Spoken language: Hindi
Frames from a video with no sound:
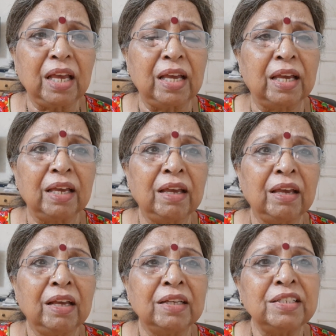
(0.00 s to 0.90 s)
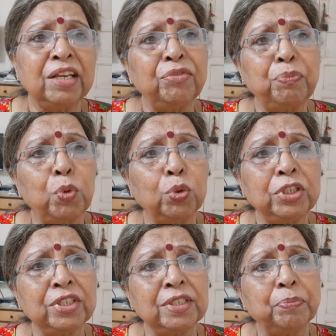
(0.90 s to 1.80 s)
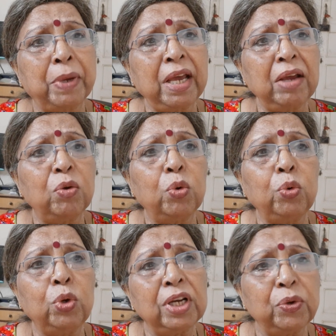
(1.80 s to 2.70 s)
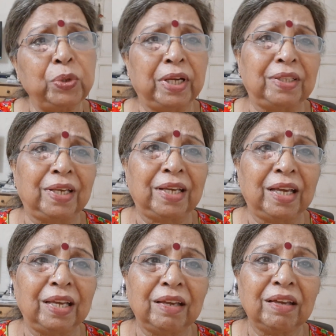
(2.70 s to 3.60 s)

हैं सिर्फ मोदी जी पे उंगली उठाते हैं